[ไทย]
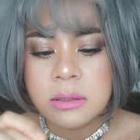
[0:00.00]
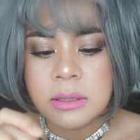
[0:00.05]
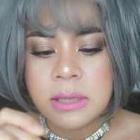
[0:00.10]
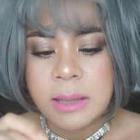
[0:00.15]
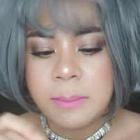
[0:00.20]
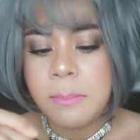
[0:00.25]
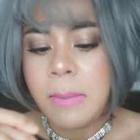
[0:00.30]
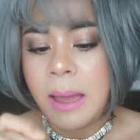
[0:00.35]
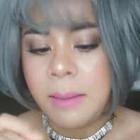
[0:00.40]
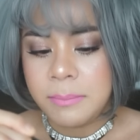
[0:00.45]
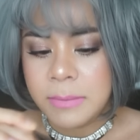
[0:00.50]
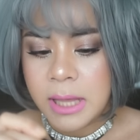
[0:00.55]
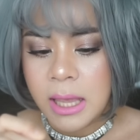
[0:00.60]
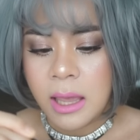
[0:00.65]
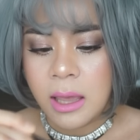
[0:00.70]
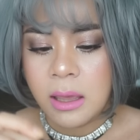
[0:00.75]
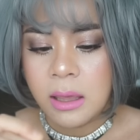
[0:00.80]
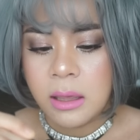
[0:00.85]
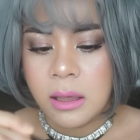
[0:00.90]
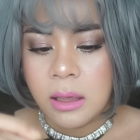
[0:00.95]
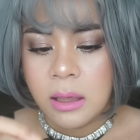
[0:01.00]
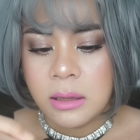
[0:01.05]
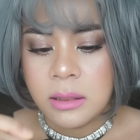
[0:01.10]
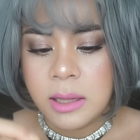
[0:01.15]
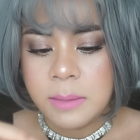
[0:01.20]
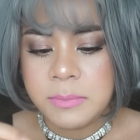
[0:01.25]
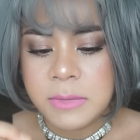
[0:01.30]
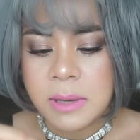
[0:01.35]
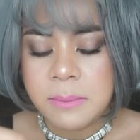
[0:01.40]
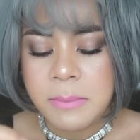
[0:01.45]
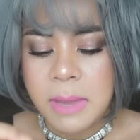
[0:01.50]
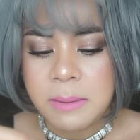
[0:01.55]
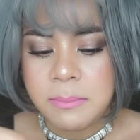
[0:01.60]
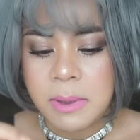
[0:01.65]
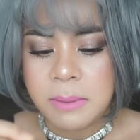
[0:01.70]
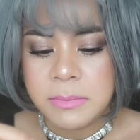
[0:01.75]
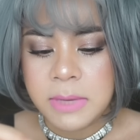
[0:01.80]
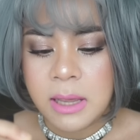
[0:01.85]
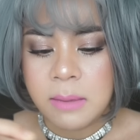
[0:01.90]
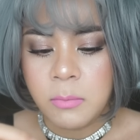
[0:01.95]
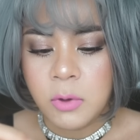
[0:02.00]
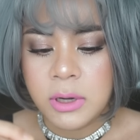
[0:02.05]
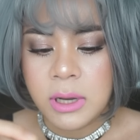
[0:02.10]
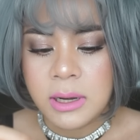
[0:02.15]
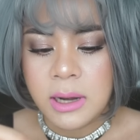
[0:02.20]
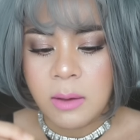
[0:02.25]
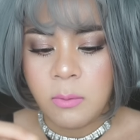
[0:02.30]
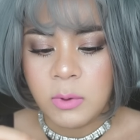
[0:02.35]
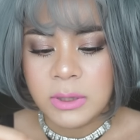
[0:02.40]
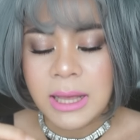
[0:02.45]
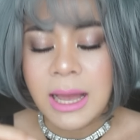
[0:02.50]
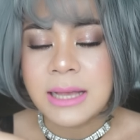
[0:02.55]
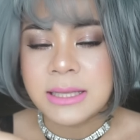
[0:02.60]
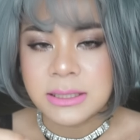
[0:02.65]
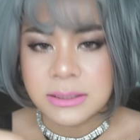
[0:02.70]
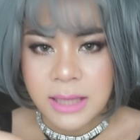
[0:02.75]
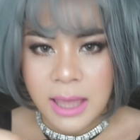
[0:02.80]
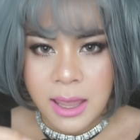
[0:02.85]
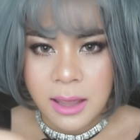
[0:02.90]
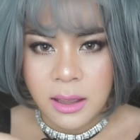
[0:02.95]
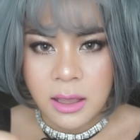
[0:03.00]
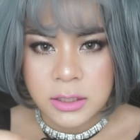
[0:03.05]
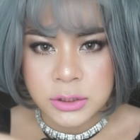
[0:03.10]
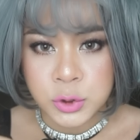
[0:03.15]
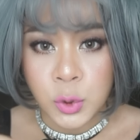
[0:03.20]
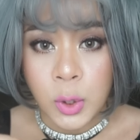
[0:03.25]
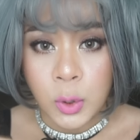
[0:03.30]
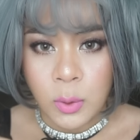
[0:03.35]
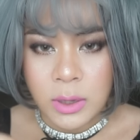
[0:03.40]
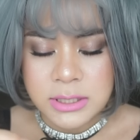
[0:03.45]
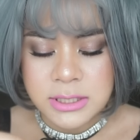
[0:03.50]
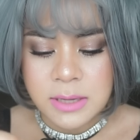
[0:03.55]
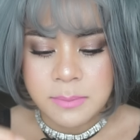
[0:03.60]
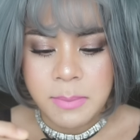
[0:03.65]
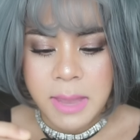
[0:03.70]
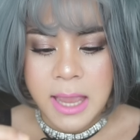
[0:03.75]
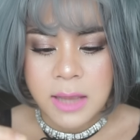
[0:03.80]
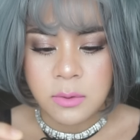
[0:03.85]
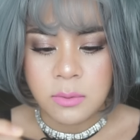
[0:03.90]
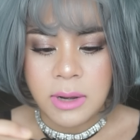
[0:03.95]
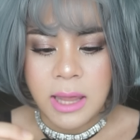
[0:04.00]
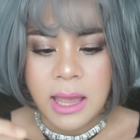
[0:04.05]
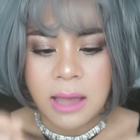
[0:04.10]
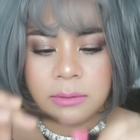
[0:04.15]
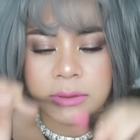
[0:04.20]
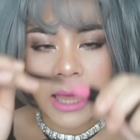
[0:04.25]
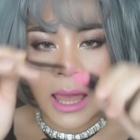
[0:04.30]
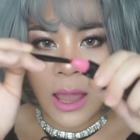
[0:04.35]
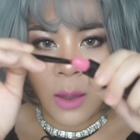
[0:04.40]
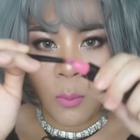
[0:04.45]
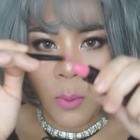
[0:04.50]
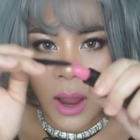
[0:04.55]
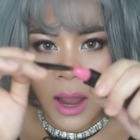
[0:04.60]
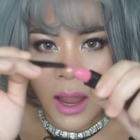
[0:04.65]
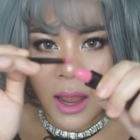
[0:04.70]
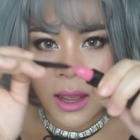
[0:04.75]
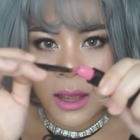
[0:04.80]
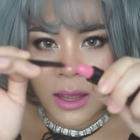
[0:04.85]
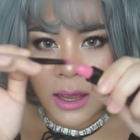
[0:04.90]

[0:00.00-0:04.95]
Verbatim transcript: ลิปแบบเนี้ยลิปเนื้อแมตแบบนี้มดแนะนำว่าทาจากแท่งสวยกว่าใช้แปรงอยู่แล้วแต่ว่า